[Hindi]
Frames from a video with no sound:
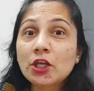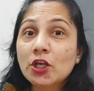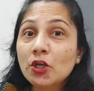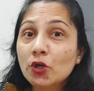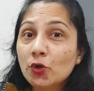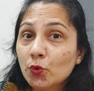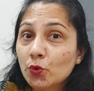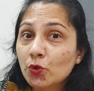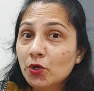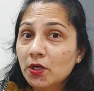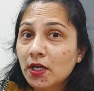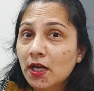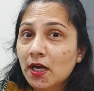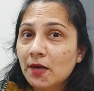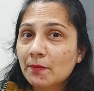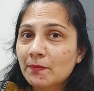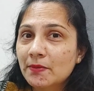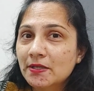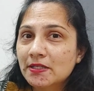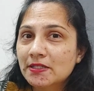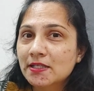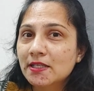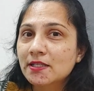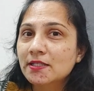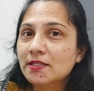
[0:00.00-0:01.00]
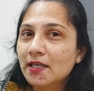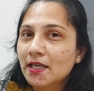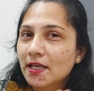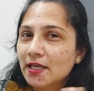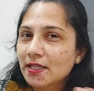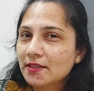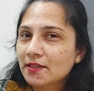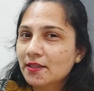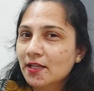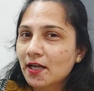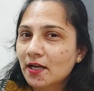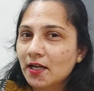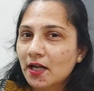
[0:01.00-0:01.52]
कि उनका बिजनेस
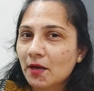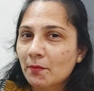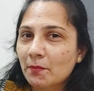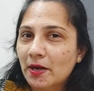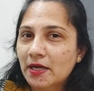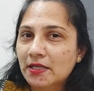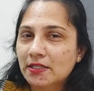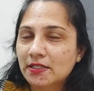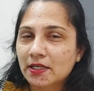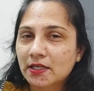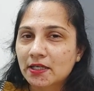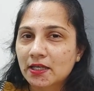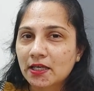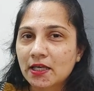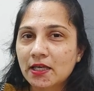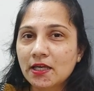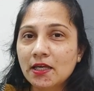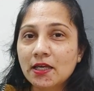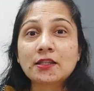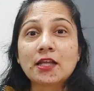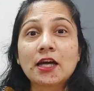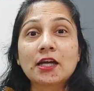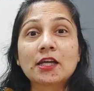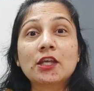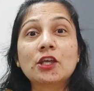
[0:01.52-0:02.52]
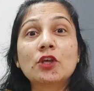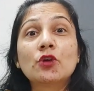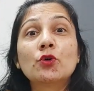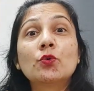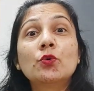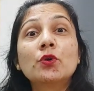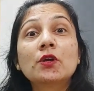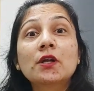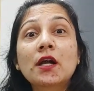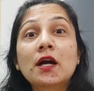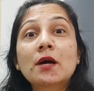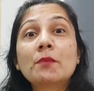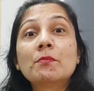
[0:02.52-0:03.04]
इतना कमा सके ताकि
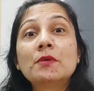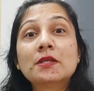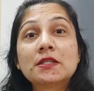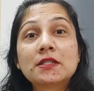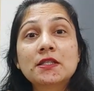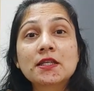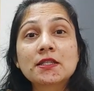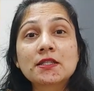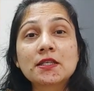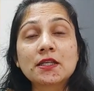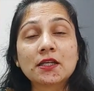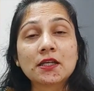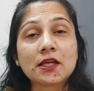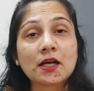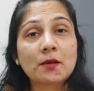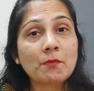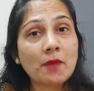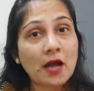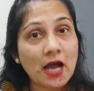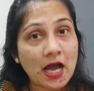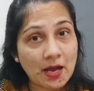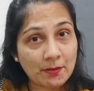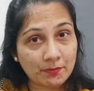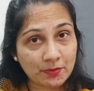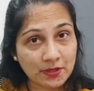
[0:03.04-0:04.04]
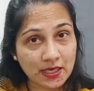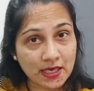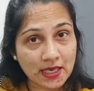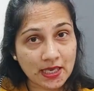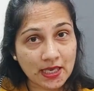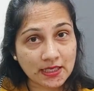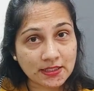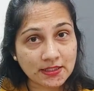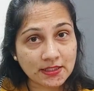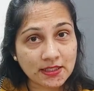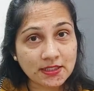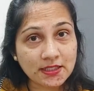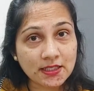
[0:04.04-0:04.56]
उनका बिजनेस इनकम आपके
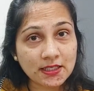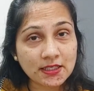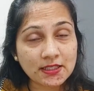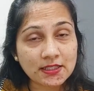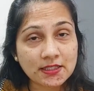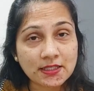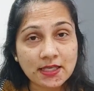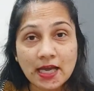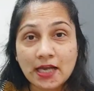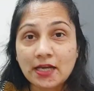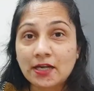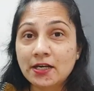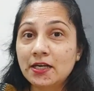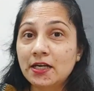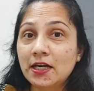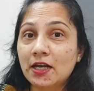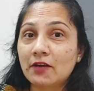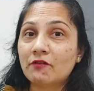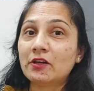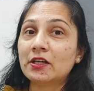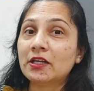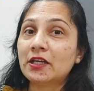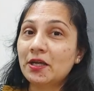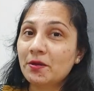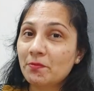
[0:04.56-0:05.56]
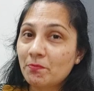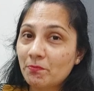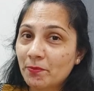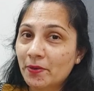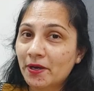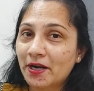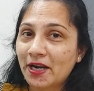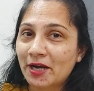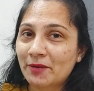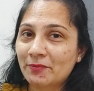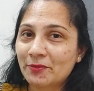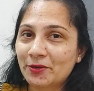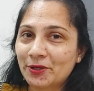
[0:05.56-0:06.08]
एग्जिस्टिंग सैलरी लेवल के
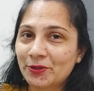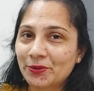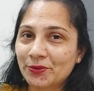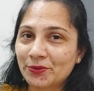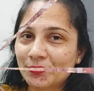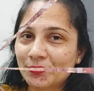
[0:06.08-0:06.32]
बराबर